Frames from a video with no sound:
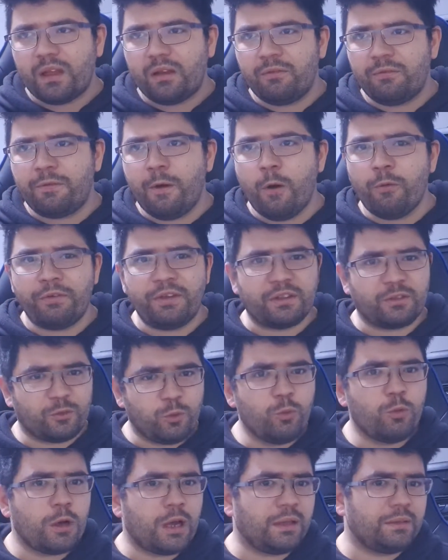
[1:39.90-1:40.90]
VW
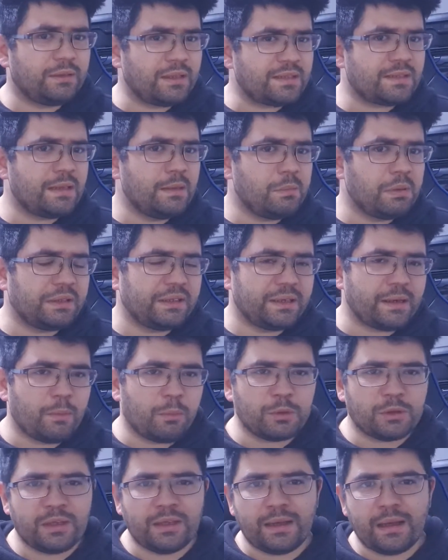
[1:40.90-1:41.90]
Touran, der silberne,
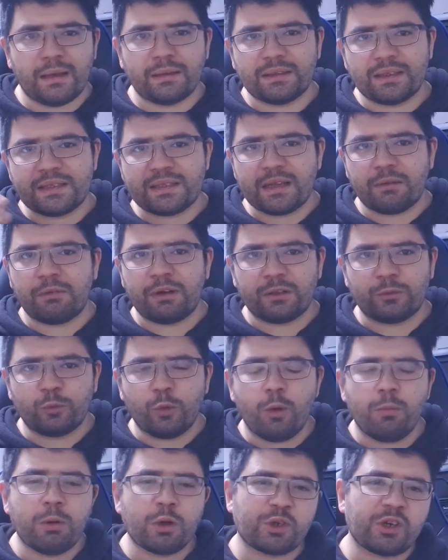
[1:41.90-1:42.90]
kaputt gegangen ist, Da war ein
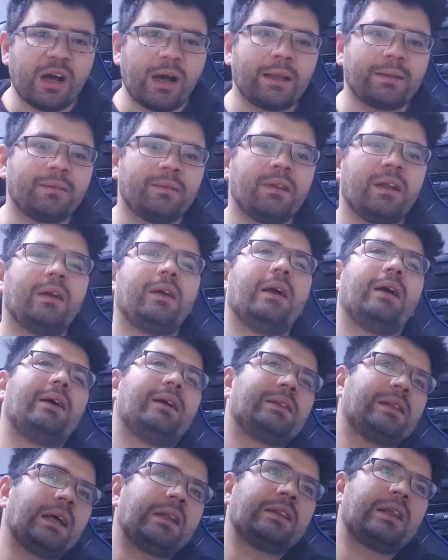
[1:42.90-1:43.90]
Turboschaden.
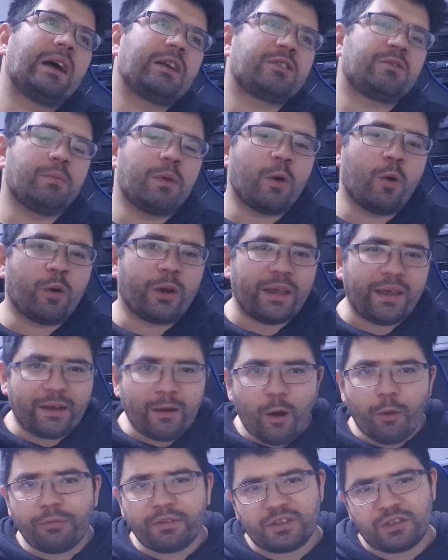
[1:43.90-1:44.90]
Dann dachte ich mir, okay,
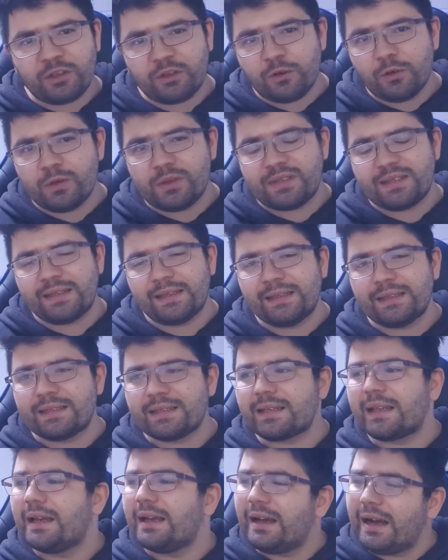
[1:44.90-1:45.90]
kaufe ich ein
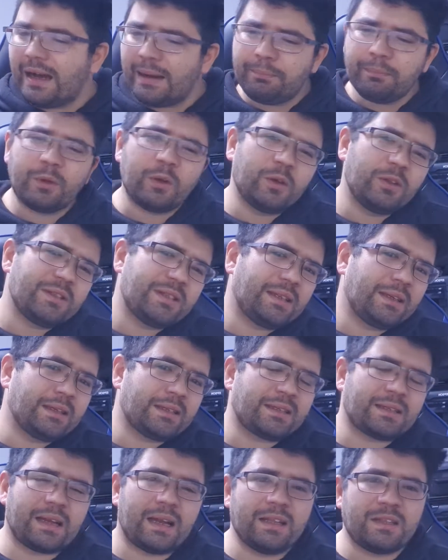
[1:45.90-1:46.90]
günstiges, habe ein
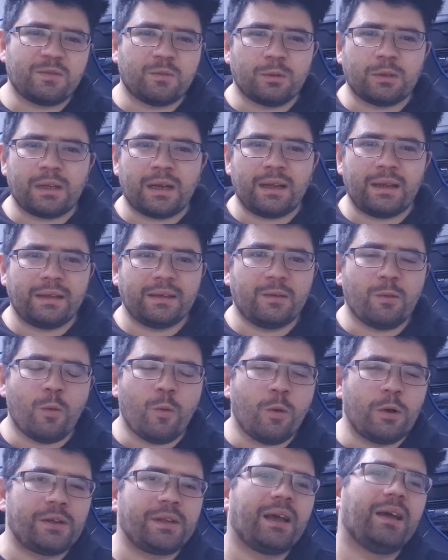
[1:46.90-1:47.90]
günstiges 323
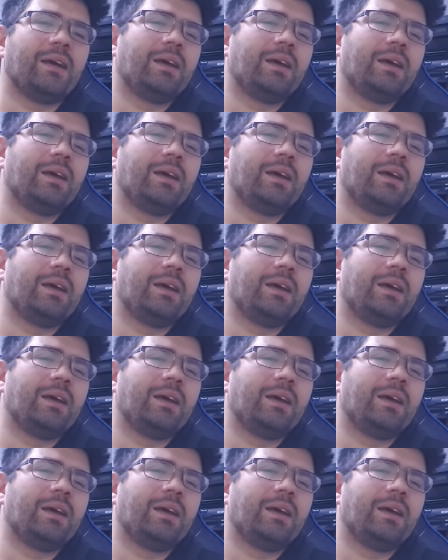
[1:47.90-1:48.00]
geholt.